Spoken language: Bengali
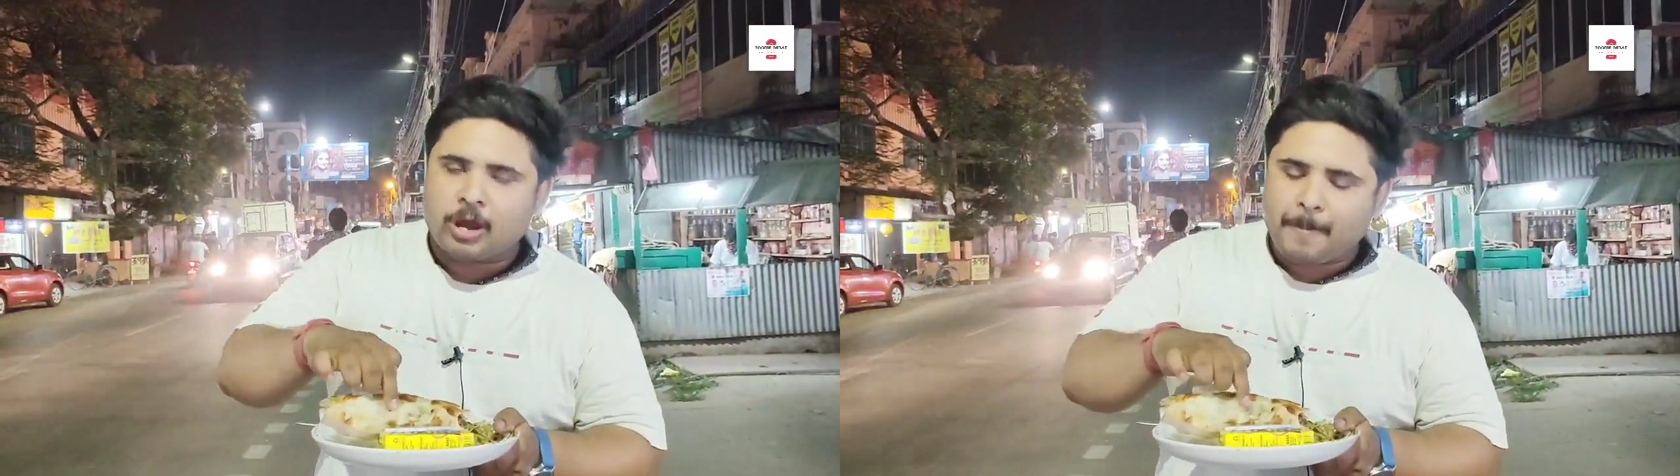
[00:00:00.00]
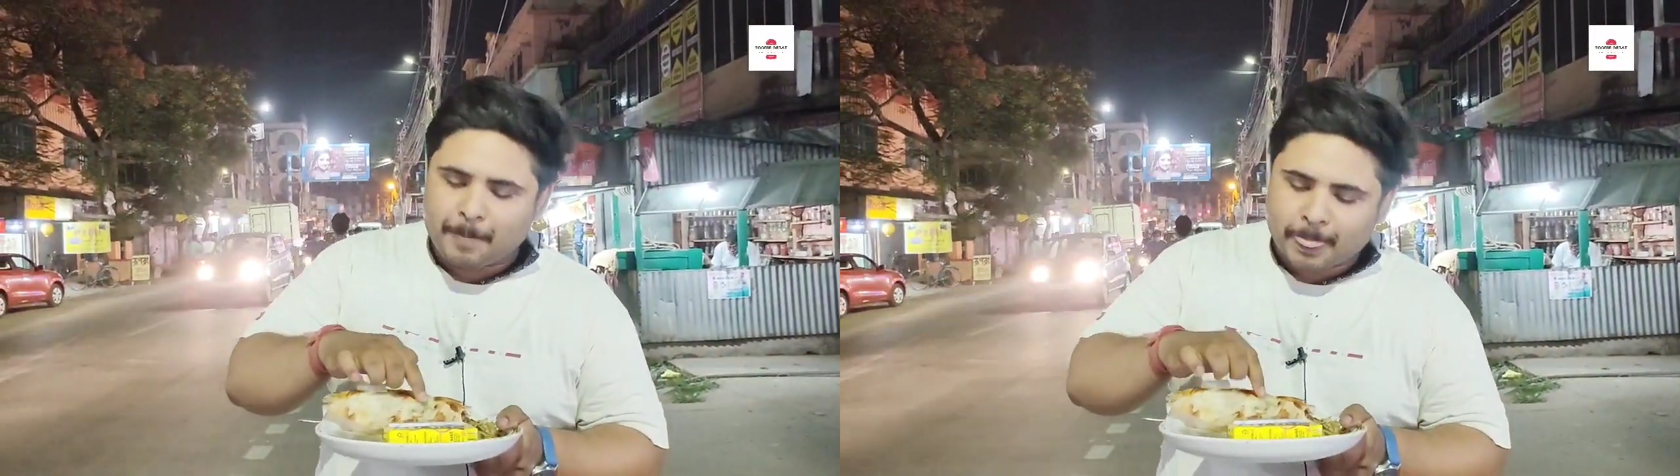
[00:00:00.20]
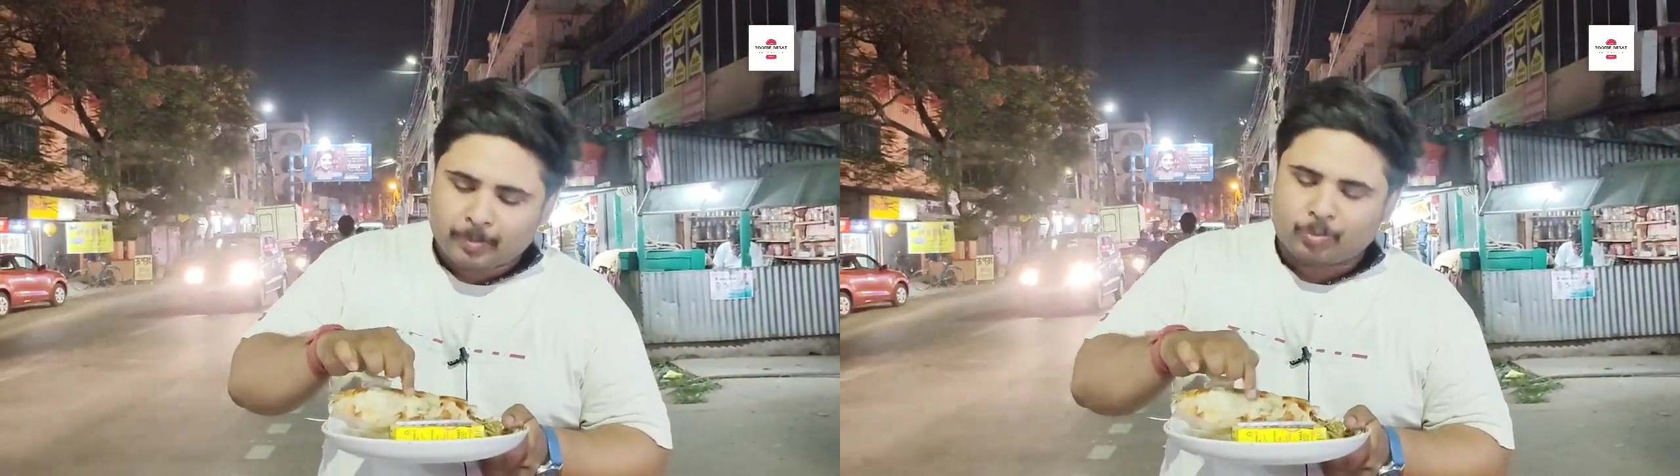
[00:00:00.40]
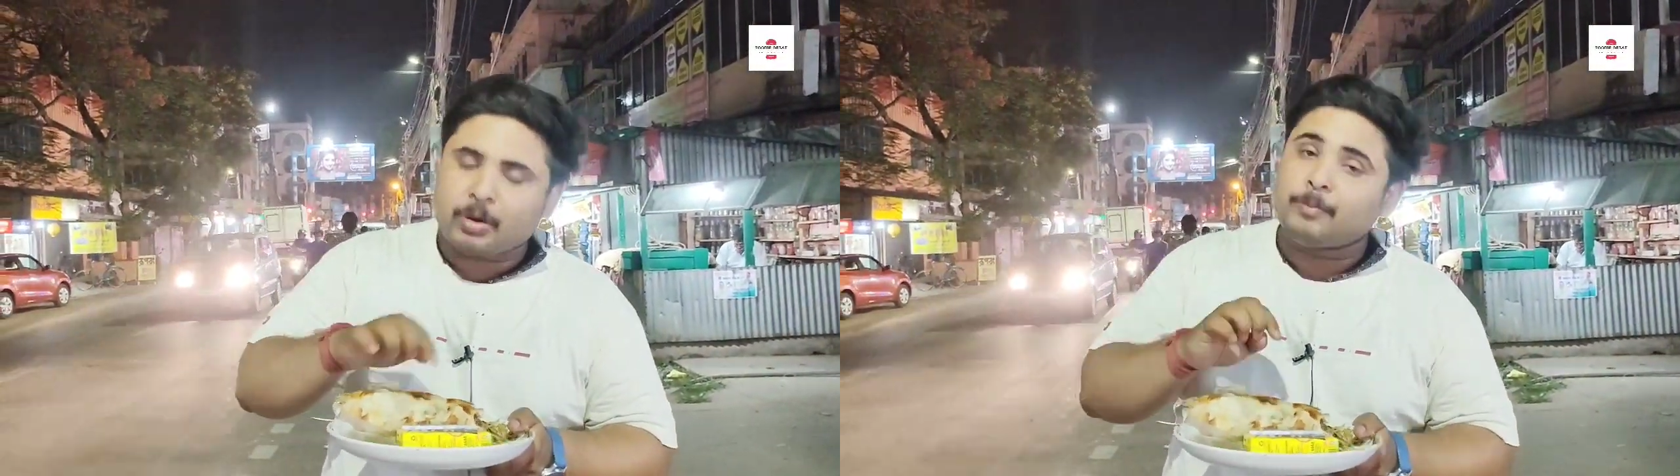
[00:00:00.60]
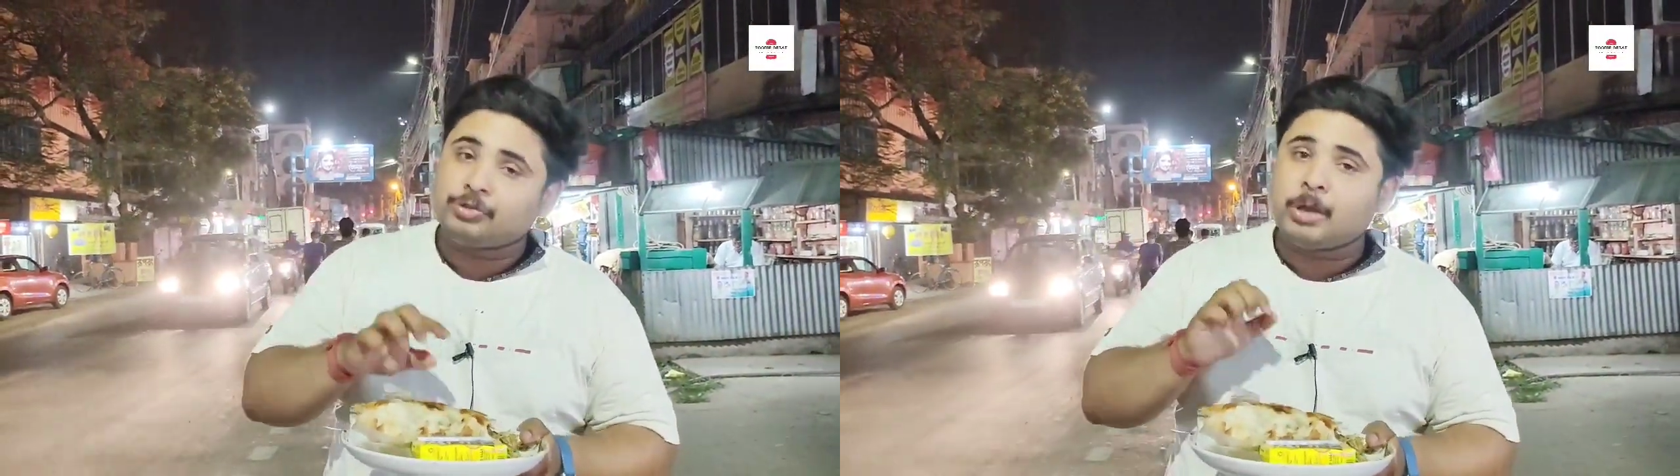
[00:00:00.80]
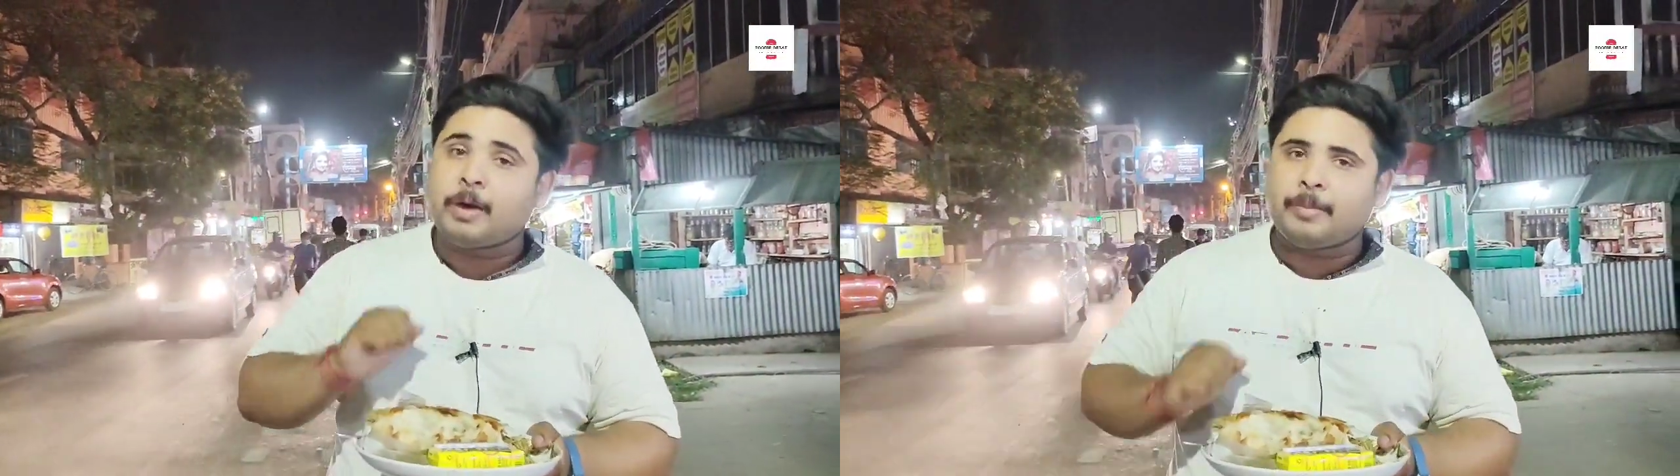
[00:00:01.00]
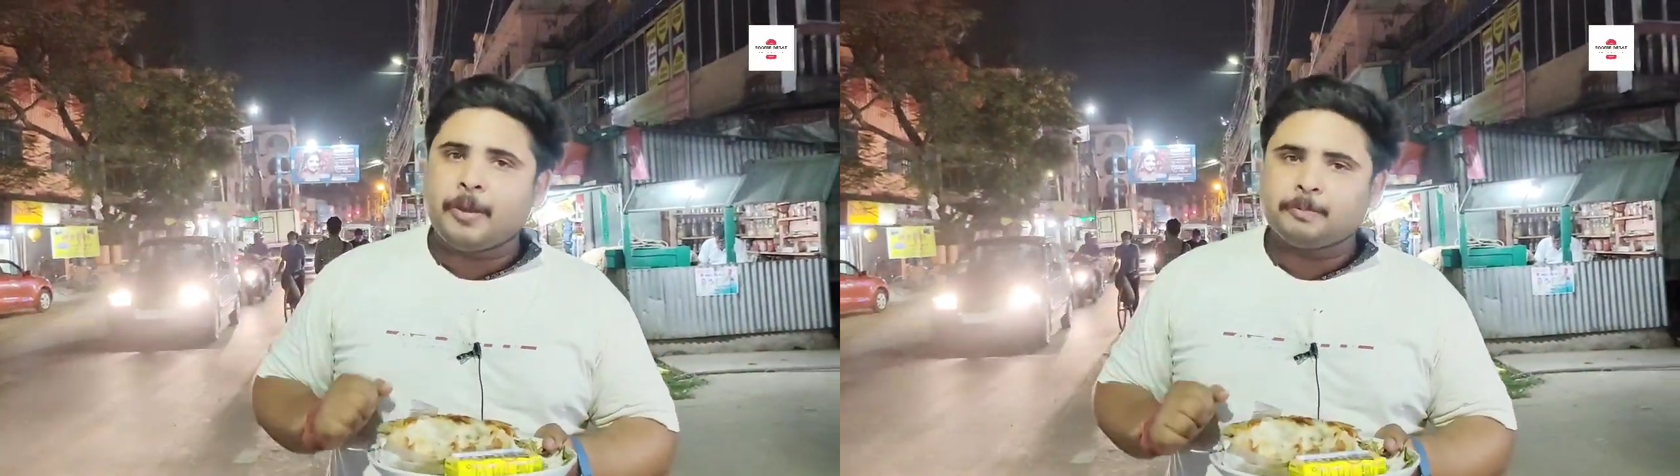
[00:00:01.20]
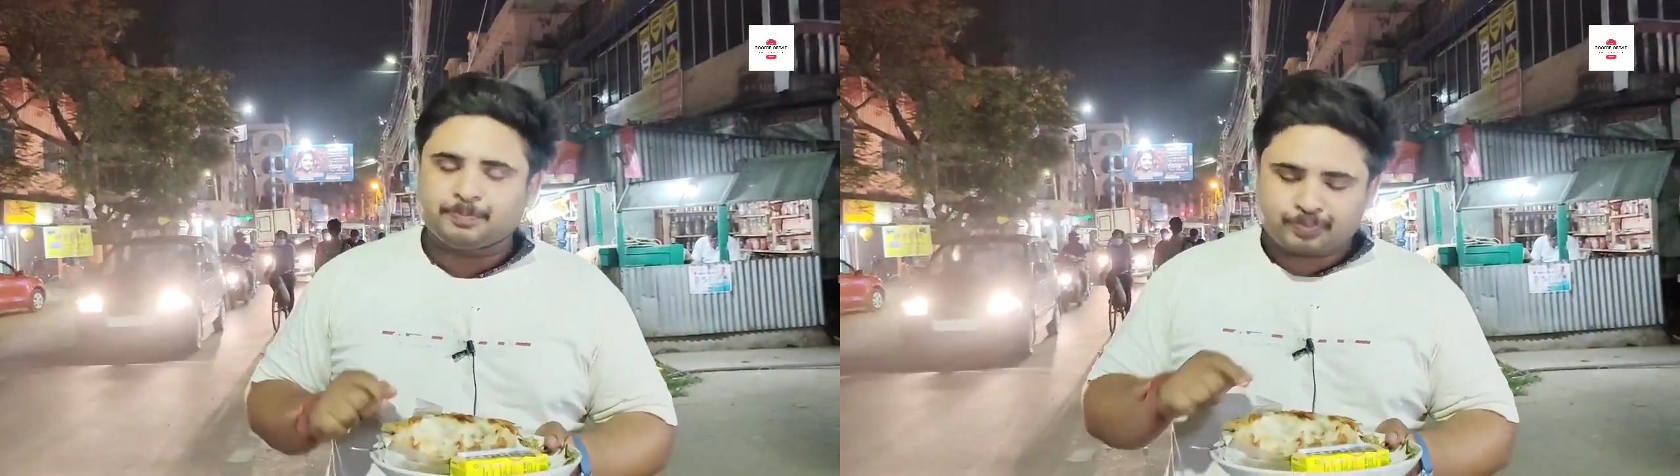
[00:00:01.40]
করলে তোমরা বুঝতে
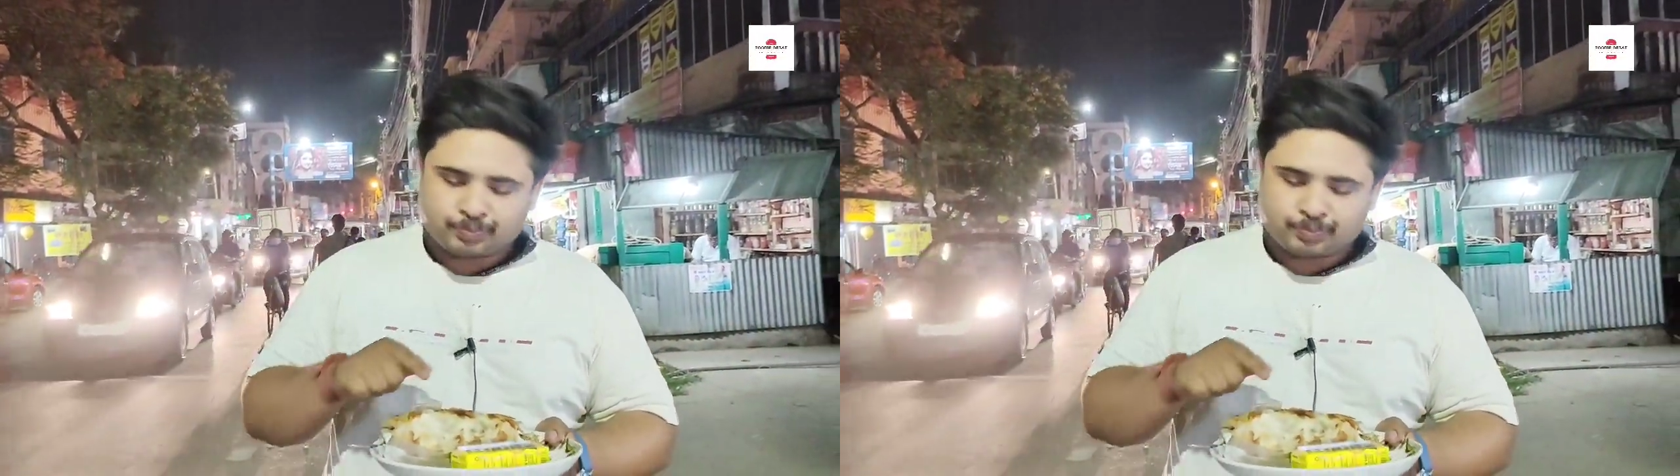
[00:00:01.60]
পারবে